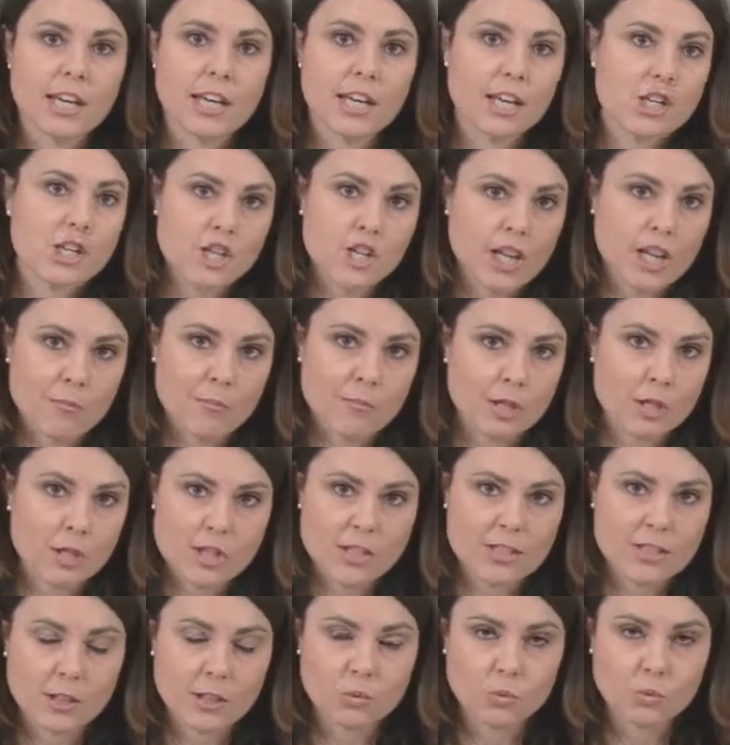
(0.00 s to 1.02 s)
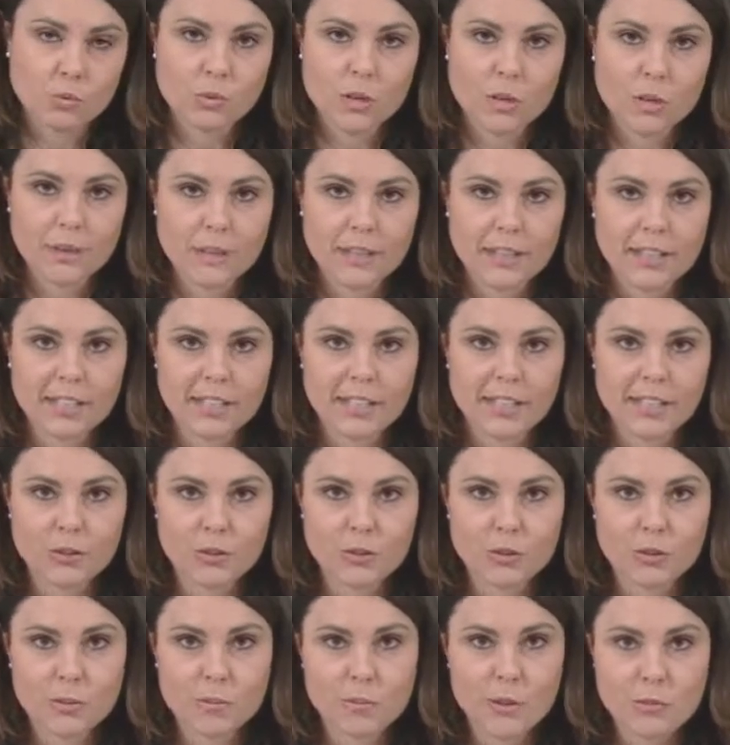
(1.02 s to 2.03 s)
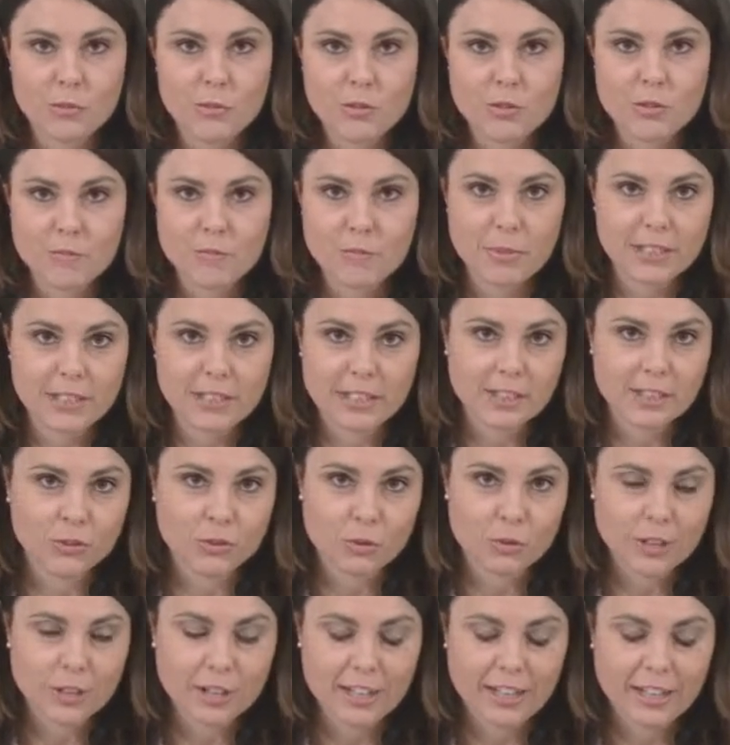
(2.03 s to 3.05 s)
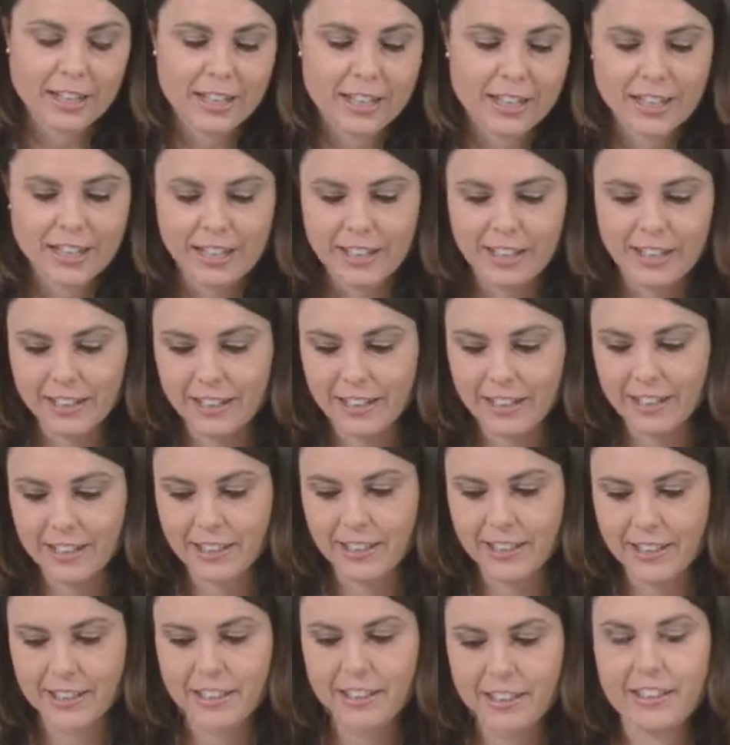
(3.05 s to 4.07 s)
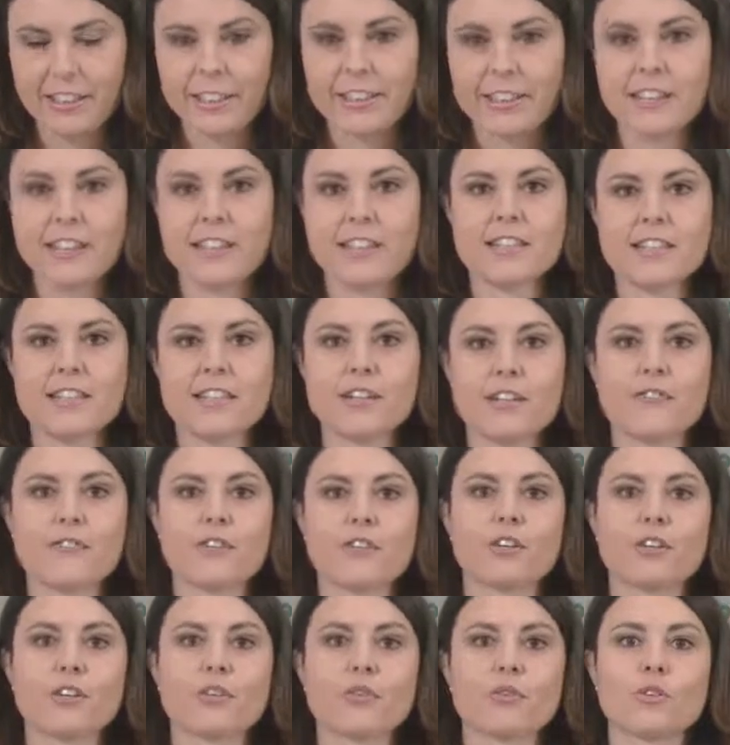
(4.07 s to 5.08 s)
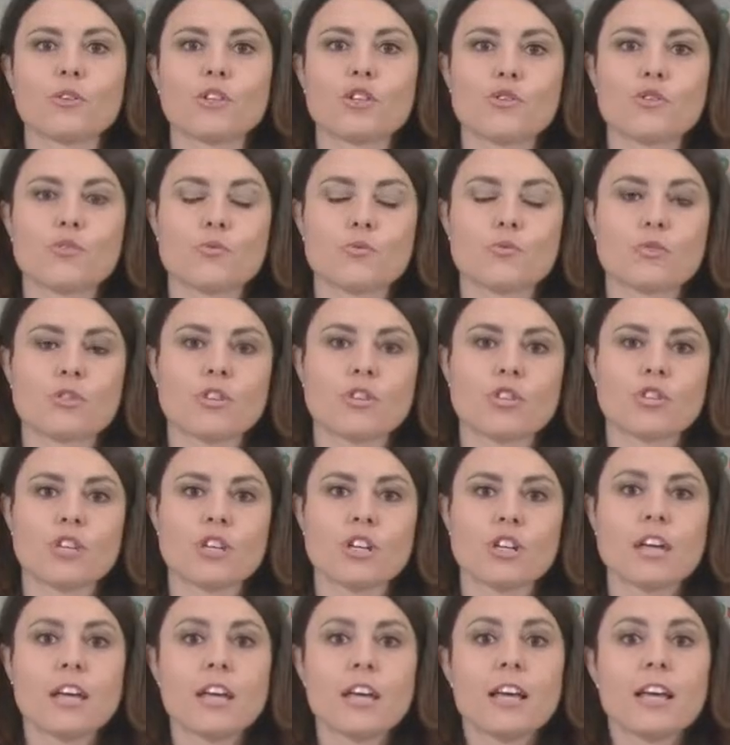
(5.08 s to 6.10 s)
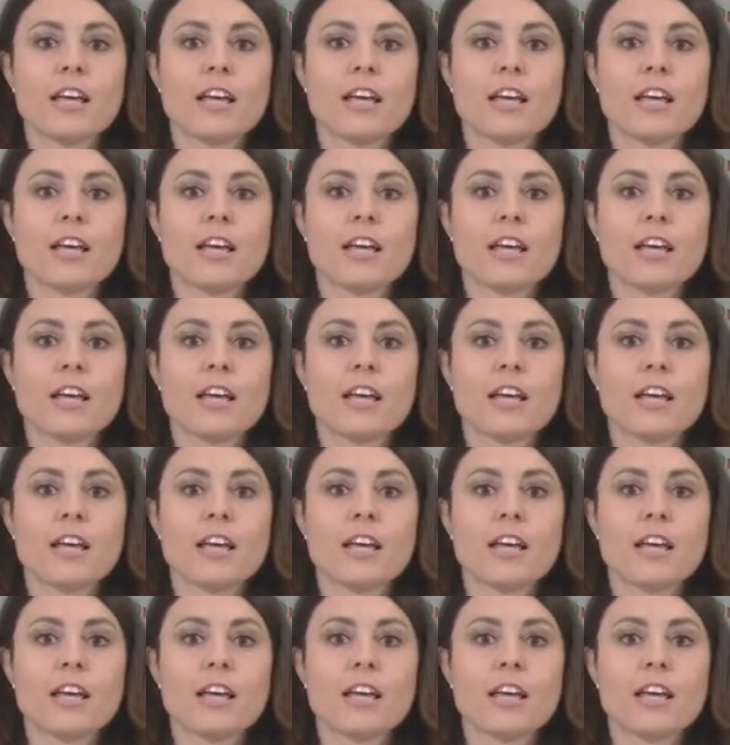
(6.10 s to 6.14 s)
e c'è la magistratura perché noi abbiamo sempre detto che le eh, inchieste le fanno i giudici.